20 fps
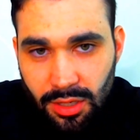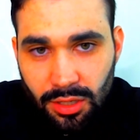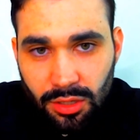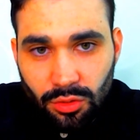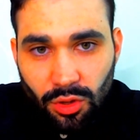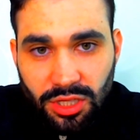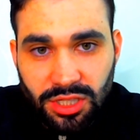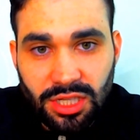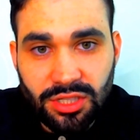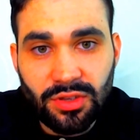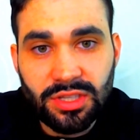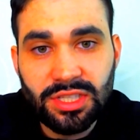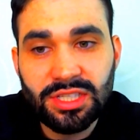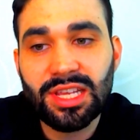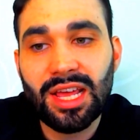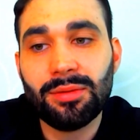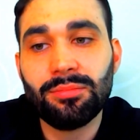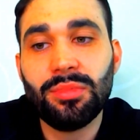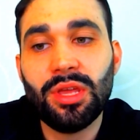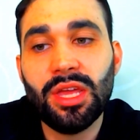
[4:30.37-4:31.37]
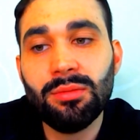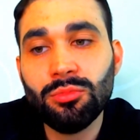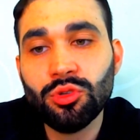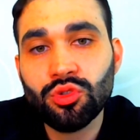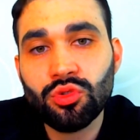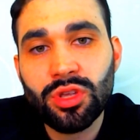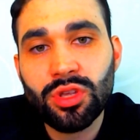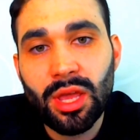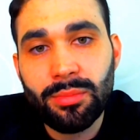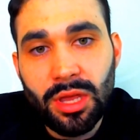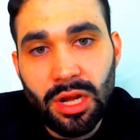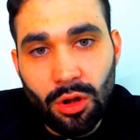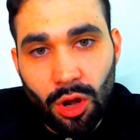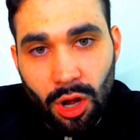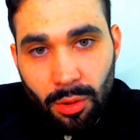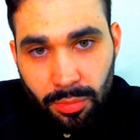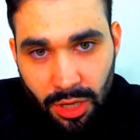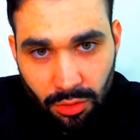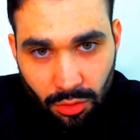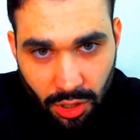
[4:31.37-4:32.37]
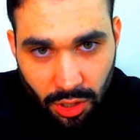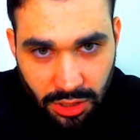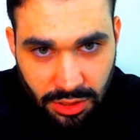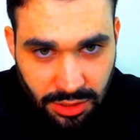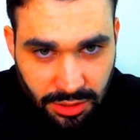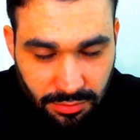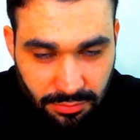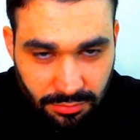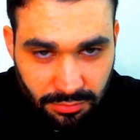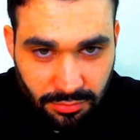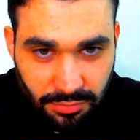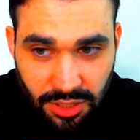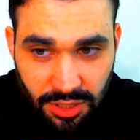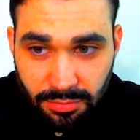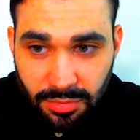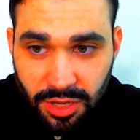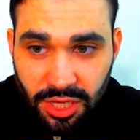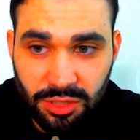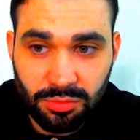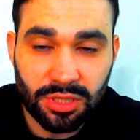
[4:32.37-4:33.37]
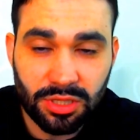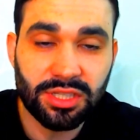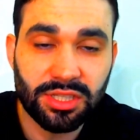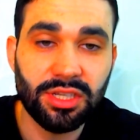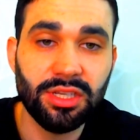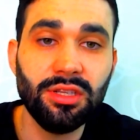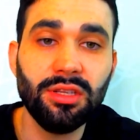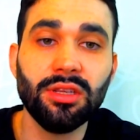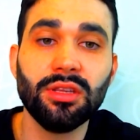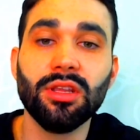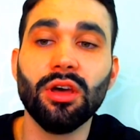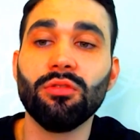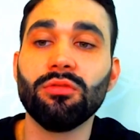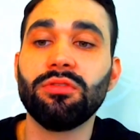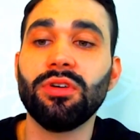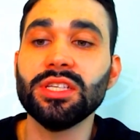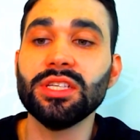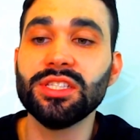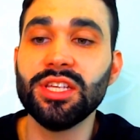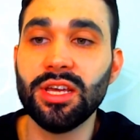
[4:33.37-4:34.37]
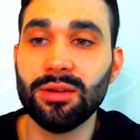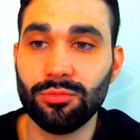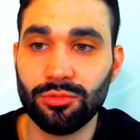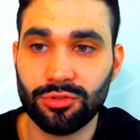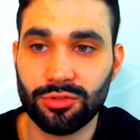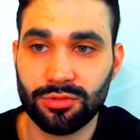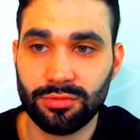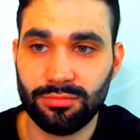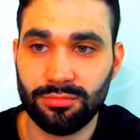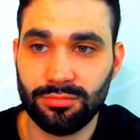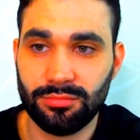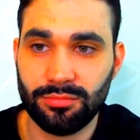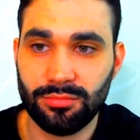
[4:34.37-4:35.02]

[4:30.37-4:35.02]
Nós, às vezes, sabemos o que é melhor para nós e, mesmo assim, não fazemos.